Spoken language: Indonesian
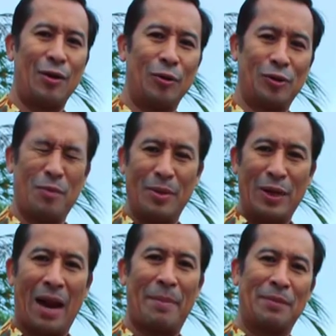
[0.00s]
untuk
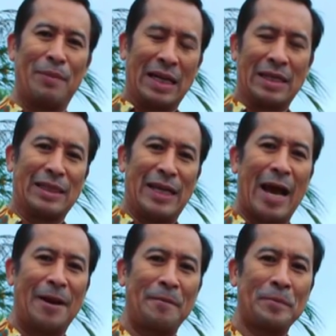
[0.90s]
mendapat
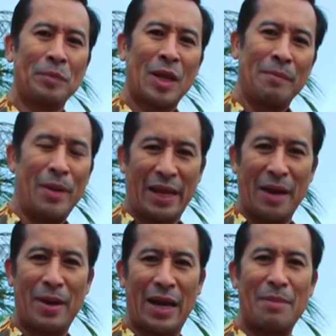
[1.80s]
pengertian
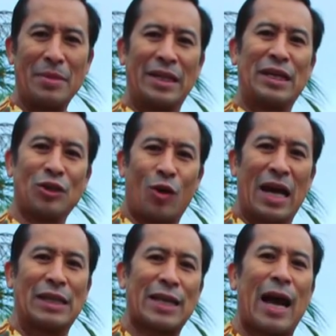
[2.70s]
bagaimana menjadi
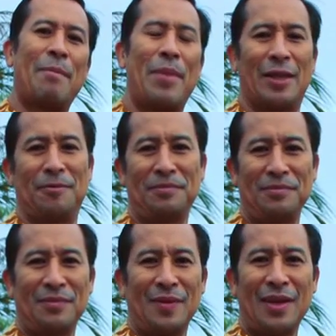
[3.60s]
seorang sahabat.
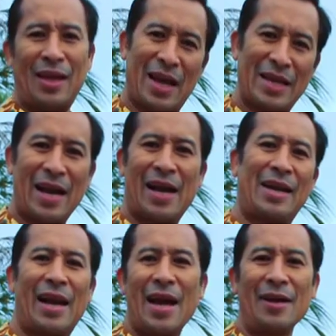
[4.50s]
Hanya
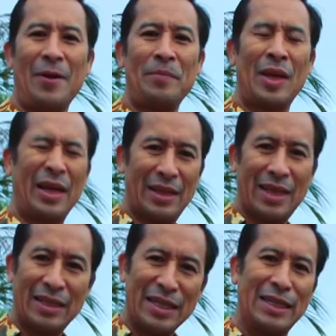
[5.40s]
kadang
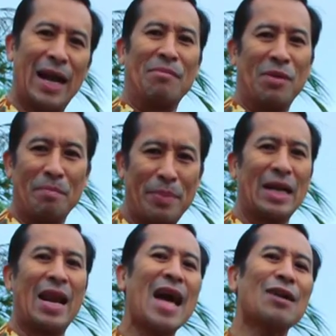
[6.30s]
kita tidak
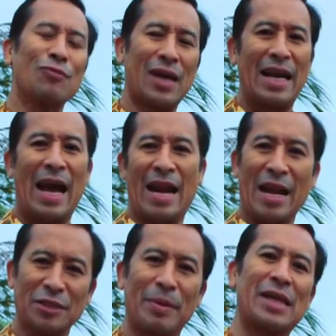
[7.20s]
memperlakukan
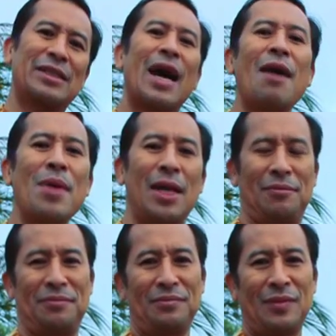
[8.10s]
anak sebagai sahabat.
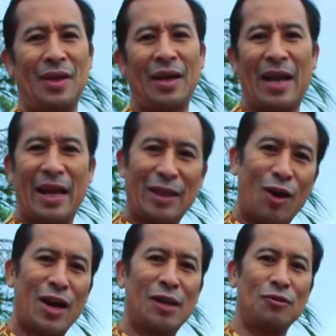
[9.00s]
Karena kita
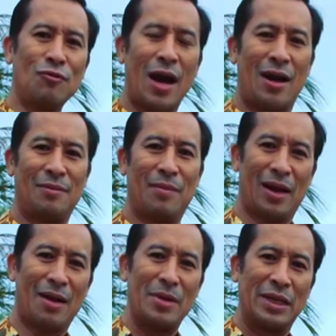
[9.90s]
orang tua,
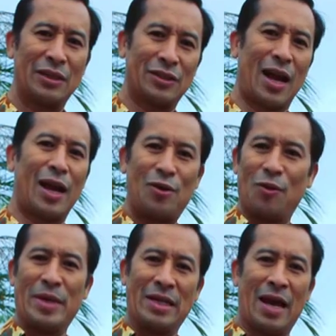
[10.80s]
maka menjadi sangat
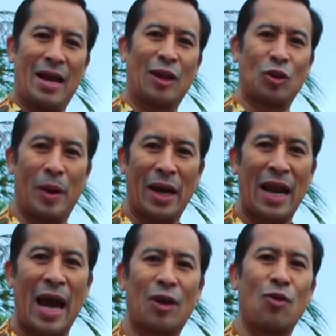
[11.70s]
dominan atau bahkan
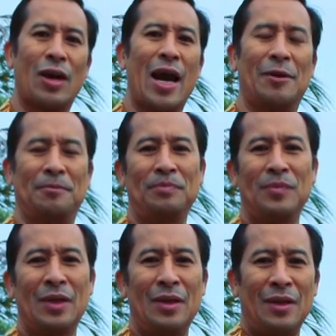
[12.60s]
arogan
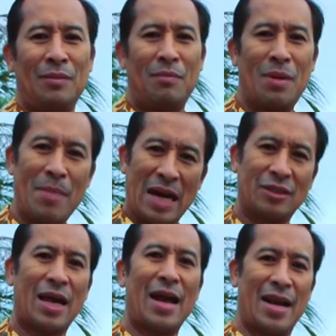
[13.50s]

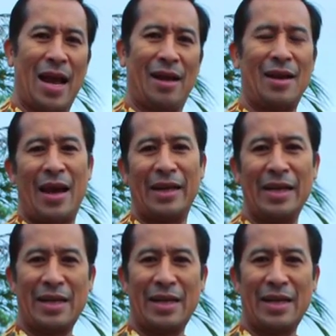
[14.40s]
memaksa anak. Nah, ini